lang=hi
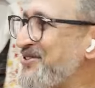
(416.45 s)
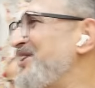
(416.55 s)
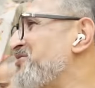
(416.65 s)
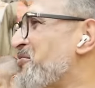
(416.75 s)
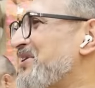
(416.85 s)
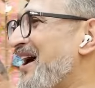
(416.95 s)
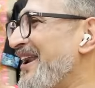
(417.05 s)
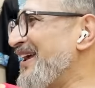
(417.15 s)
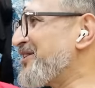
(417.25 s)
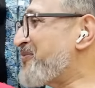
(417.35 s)
चीज़ वो बता
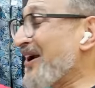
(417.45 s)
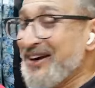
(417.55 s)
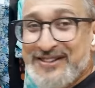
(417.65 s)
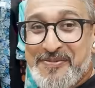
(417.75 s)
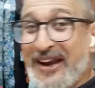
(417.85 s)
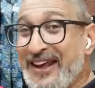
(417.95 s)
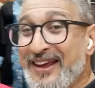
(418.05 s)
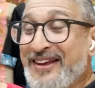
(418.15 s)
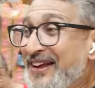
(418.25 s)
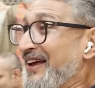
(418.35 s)
रहे हैं कि इस मार्केट से मैंने
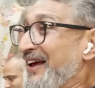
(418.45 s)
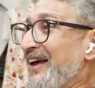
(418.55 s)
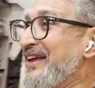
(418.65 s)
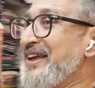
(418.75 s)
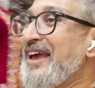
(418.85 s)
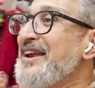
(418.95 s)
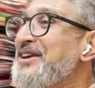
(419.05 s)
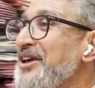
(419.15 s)
ये